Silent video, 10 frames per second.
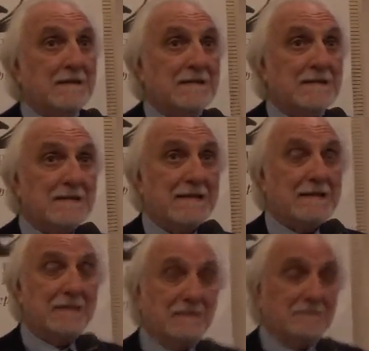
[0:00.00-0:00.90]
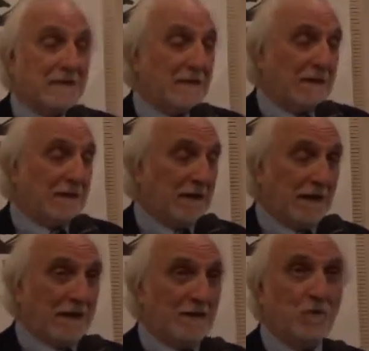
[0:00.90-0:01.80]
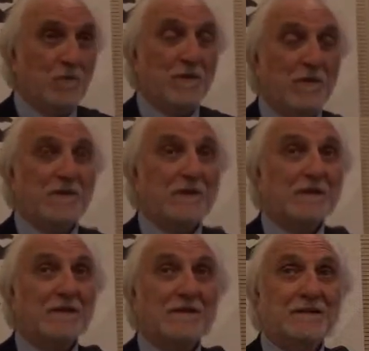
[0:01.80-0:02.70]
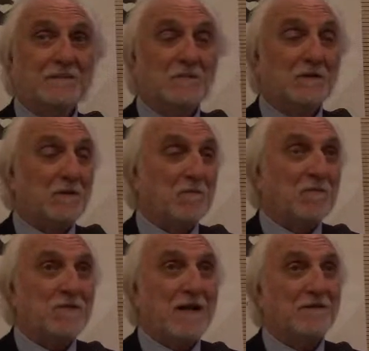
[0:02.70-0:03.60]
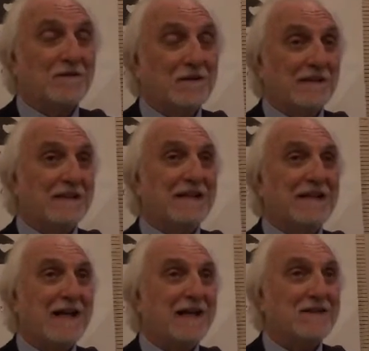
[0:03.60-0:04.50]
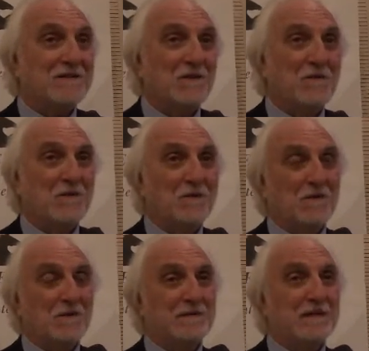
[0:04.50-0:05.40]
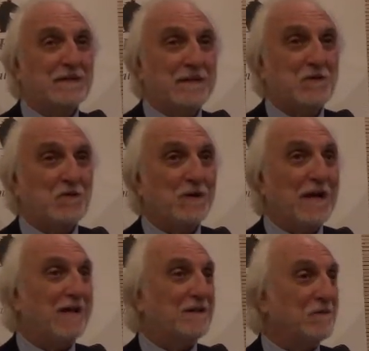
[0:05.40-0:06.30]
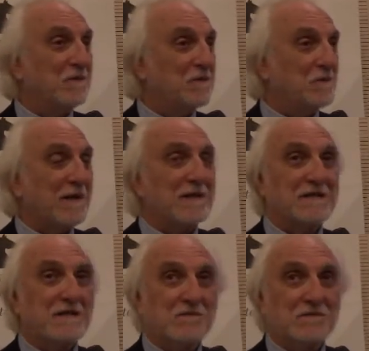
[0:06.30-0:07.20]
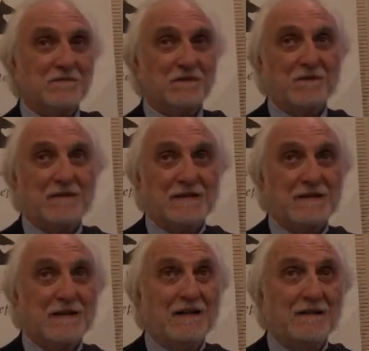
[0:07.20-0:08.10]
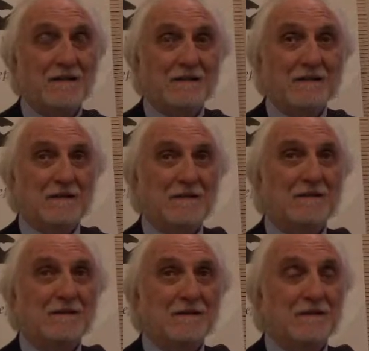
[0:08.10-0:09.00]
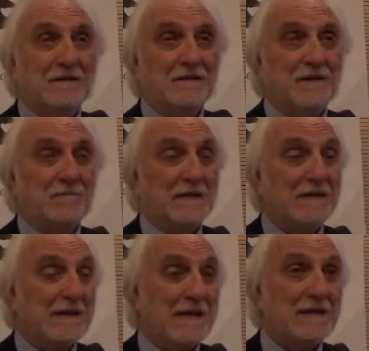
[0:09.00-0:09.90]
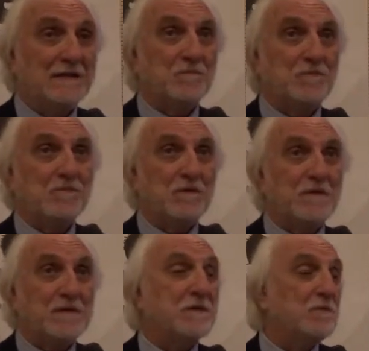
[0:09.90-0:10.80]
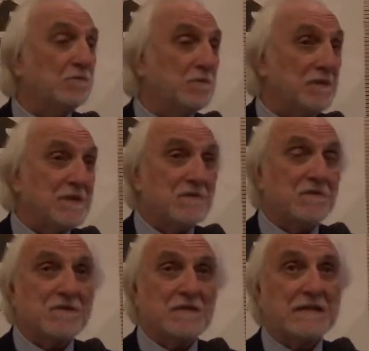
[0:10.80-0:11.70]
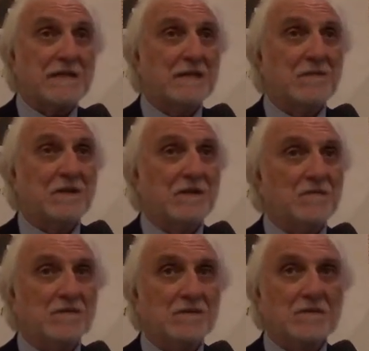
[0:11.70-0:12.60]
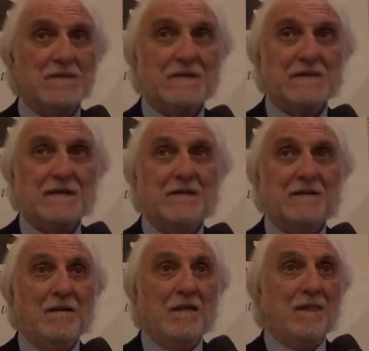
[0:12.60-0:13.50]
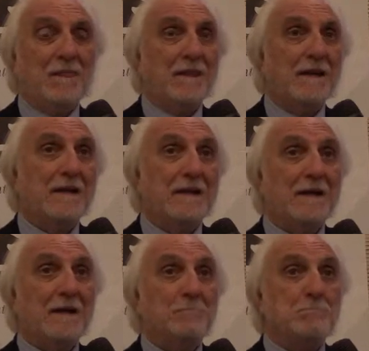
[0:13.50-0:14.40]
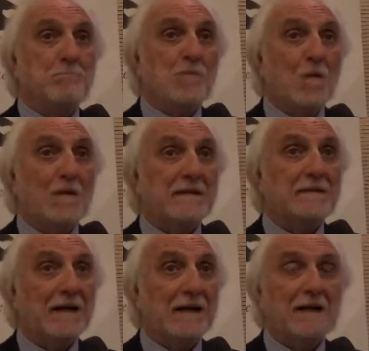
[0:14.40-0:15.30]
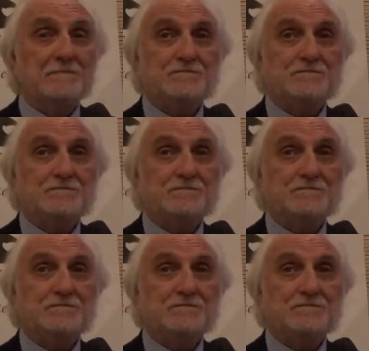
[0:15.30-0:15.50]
Sì, è, è, è indubbio che Montepulciano, la Valdichiana siano dire, dei gioielli di questo paese dal punto di vista eh, ambientale, dal punto di vista di un turismo sostenibile, dal punto di vista della qualità